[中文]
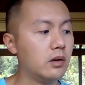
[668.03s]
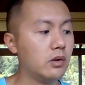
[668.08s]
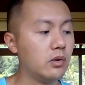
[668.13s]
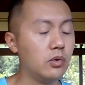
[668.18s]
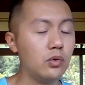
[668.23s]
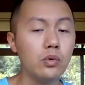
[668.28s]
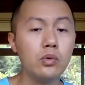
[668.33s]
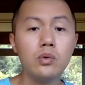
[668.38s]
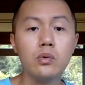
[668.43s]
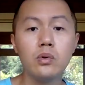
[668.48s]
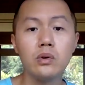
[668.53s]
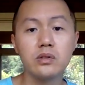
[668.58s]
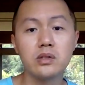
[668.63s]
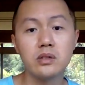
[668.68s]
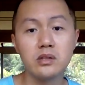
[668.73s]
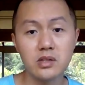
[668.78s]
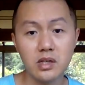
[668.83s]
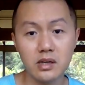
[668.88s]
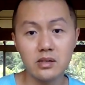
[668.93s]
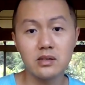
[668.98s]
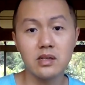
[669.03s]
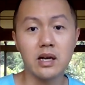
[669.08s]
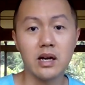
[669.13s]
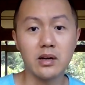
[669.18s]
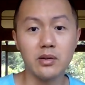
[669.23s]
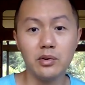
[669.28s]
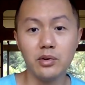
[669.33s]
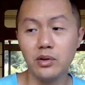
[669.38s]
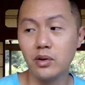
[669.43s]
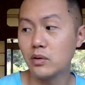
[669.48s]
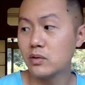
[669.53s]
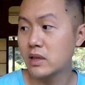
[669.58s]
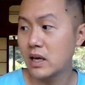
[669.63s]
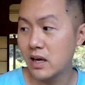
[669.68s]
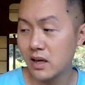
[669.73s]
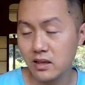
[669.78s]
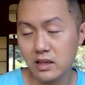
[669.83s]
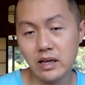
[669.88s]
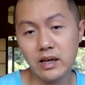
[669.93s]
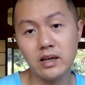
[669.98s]
如果是正常旅游，
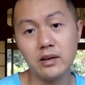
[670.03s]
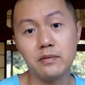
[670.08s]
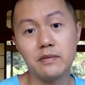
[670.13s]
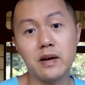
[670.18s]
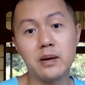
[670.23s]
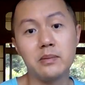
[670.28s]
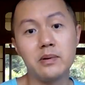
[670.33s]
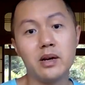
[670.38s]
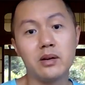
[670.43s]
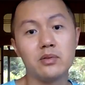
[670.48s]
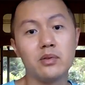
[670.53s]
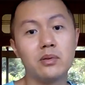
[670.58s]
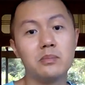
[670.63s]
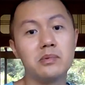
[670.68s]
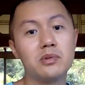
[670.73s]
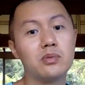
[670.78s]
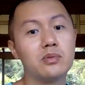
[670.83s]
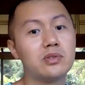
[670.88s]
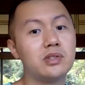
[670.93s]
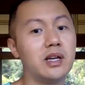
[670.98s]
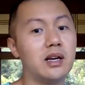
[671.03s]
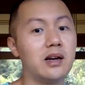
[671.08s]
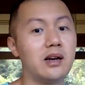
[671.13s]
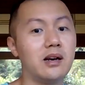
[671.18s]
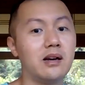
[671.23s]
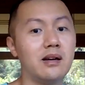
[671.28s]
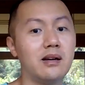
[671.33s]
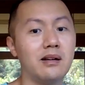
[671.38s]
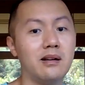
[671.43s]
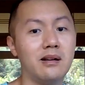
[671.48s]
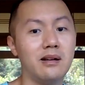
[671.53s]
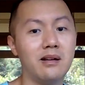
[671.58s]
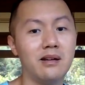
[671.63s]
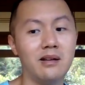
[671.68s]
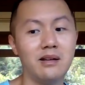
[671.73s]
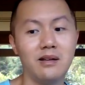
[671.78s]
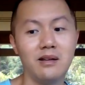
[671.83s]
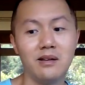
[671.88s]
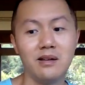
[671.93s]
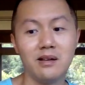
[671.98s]
他他也罚不了这么多钱。啊。
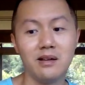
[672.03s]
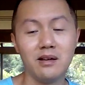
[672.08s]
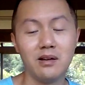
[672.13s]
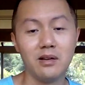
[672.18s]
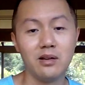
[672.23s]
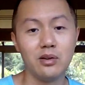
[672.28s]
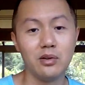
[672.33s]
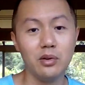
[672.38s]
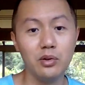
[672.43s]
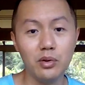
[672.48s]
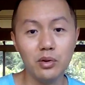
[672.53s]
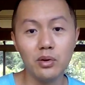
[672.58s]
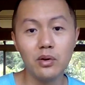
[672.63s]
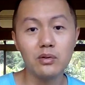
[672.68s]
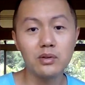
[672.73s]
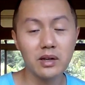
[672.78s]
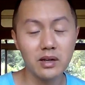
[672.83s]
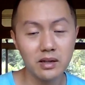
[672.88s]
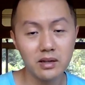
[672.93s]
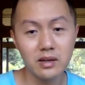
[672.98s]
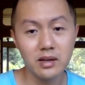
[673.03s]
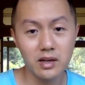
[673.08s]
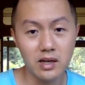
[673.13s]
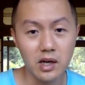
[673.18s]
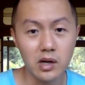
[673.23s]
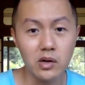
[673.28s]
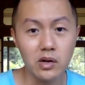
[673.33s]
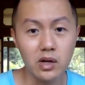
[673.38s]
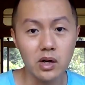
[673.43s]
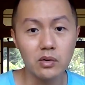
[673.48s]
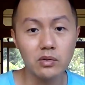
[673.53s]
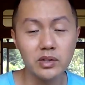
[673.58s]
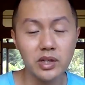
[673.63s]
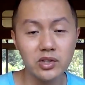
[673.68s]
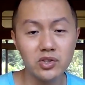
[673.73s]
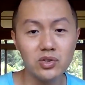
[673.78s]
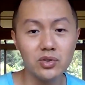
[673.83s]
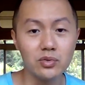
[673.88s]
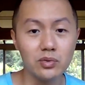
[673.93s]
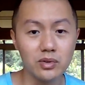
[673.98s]
旅游他他搞搞
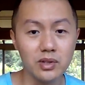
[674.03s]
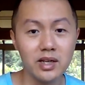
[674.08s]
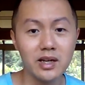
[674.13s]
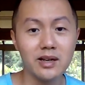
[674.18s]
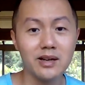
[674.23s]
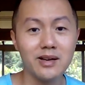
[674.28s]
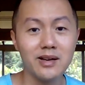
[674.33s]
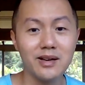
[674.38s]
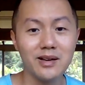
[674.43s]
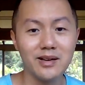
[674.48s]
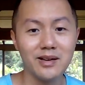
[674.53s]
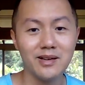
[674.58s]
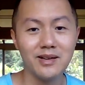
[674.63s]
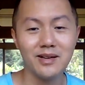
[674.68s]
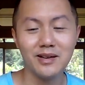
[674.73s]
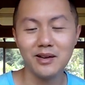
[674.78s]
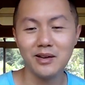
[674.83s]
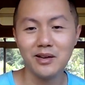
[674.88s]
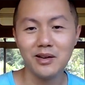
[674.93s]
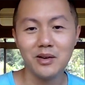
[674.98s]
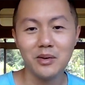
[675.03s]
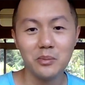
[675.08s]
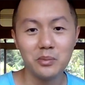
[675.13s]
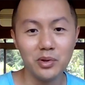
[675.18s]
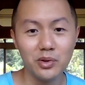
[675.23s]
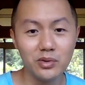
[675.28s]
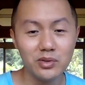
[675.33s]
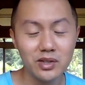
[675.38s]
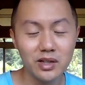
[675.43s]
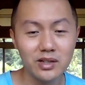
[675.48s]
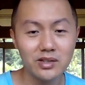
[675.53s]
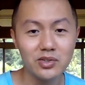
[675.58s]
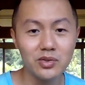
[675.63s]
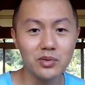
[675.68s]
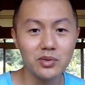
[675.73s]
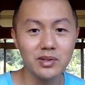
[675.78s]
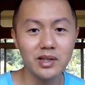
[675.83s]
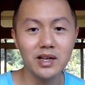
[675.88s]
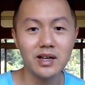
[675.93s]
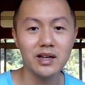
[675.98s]
点酒店，比如这个
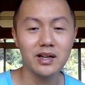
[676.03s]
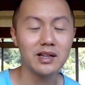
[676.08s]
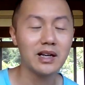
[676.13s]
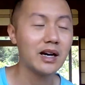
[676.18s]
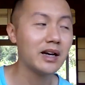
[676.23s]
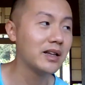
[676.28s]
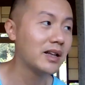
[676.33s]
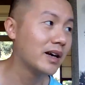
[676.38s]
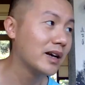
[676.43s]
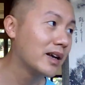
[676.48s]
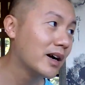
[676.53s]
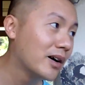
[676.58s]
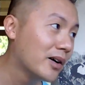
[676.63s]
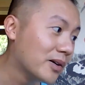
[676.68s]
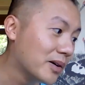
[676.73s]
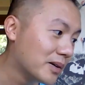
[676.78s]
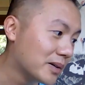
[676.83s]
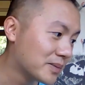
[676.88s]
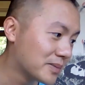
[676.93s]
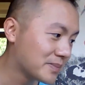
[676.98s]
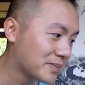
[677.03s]
酒店，他他要。